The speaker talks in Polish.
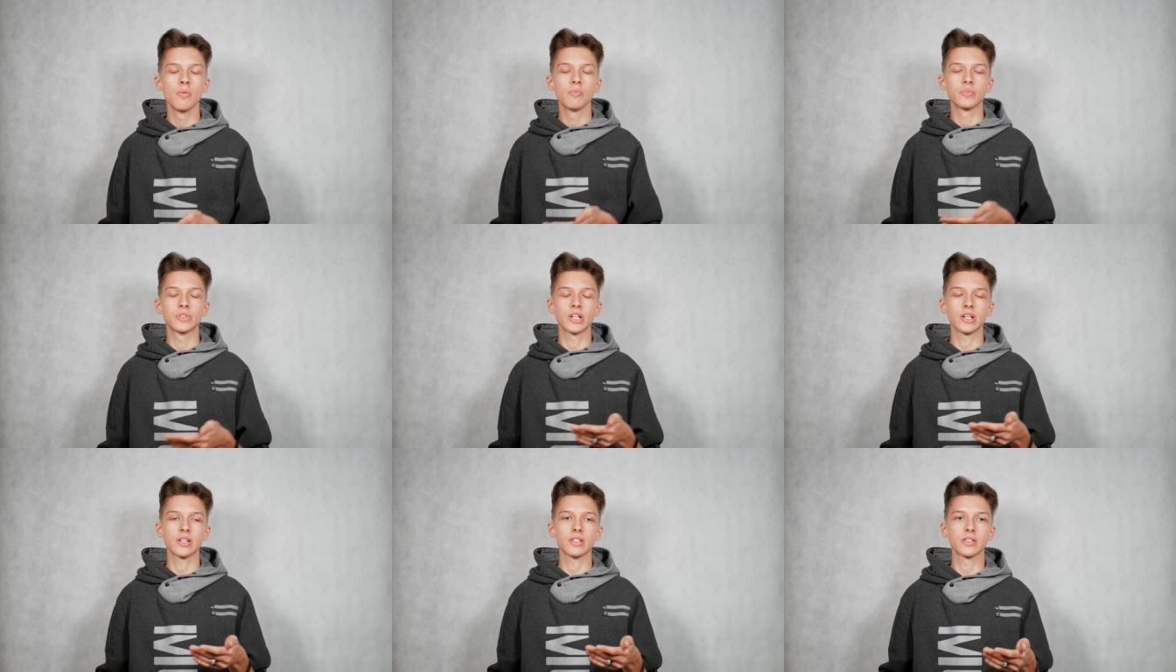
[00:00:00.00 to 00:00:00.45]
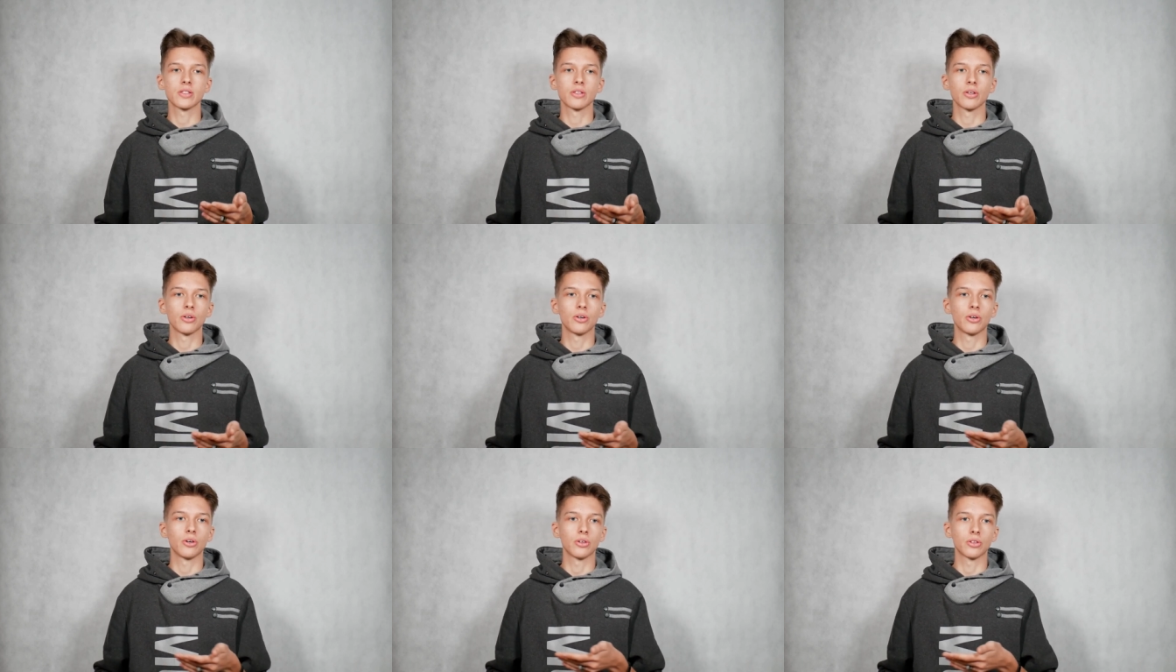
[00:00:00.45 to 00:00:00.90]
przez
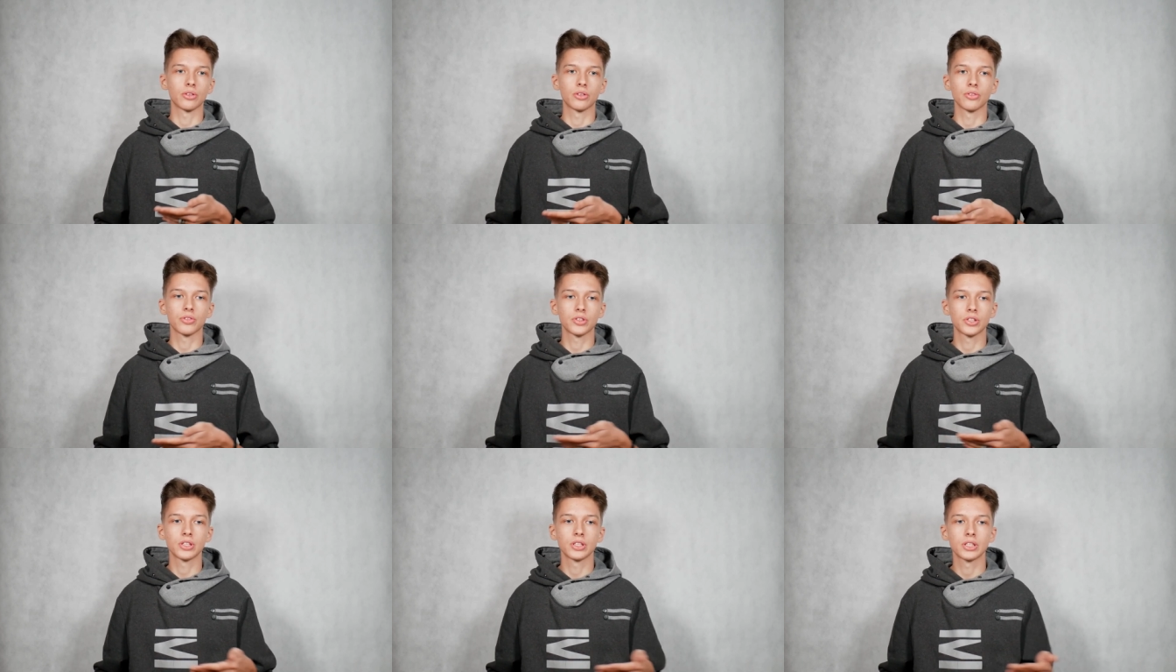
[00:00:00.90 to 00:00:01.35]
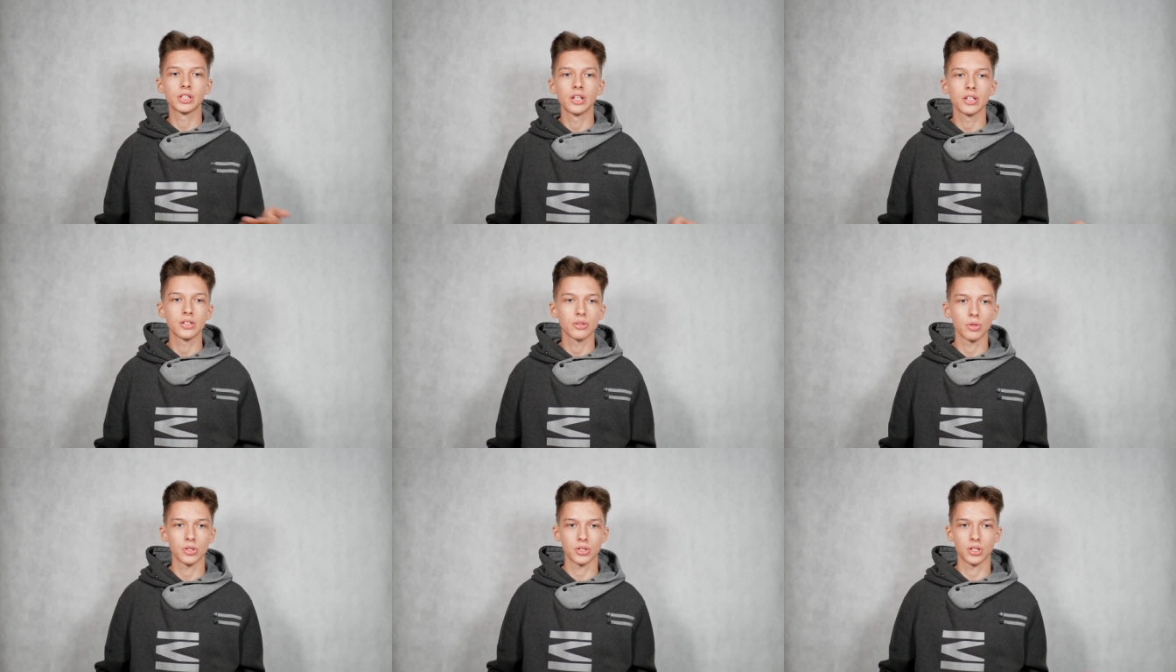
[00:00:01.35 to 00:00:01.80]
to to
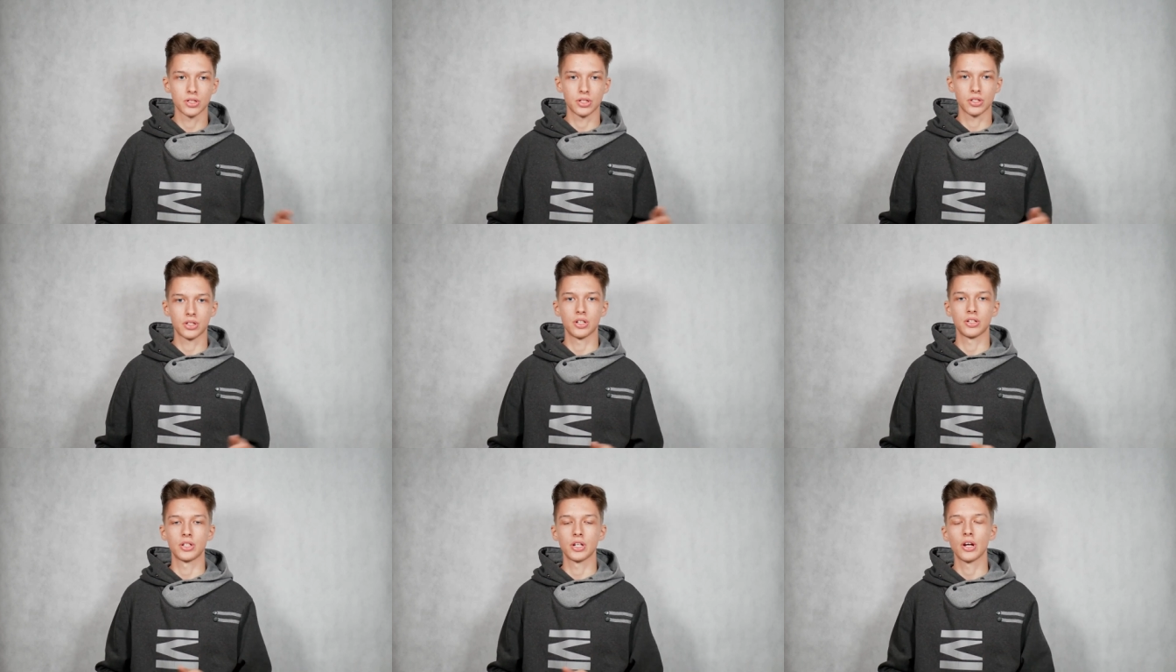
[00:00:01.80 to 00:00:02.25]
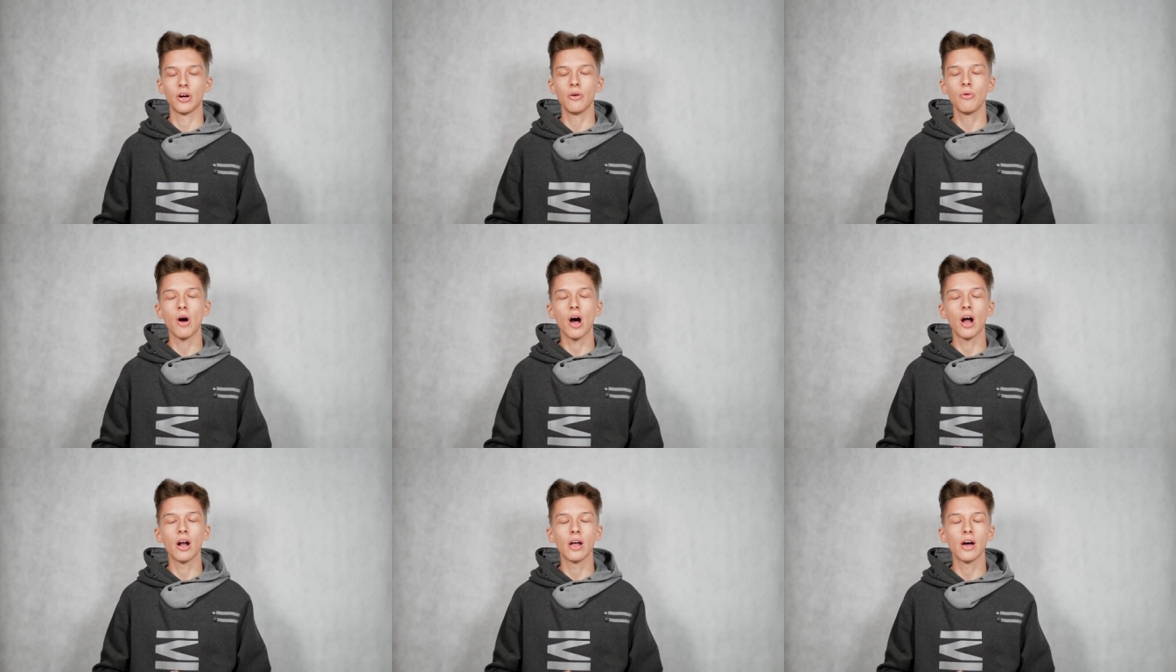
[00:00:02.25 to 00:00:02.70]
wszystkie złe rzeczy się
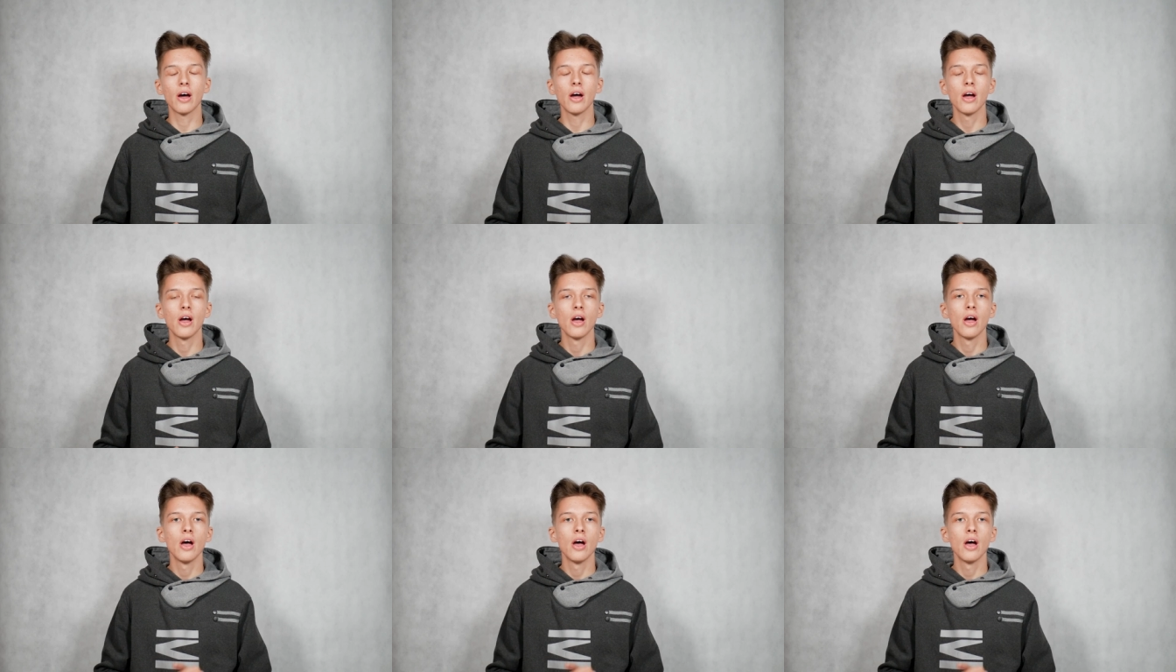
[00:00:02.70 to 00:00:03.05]
dzieją, ale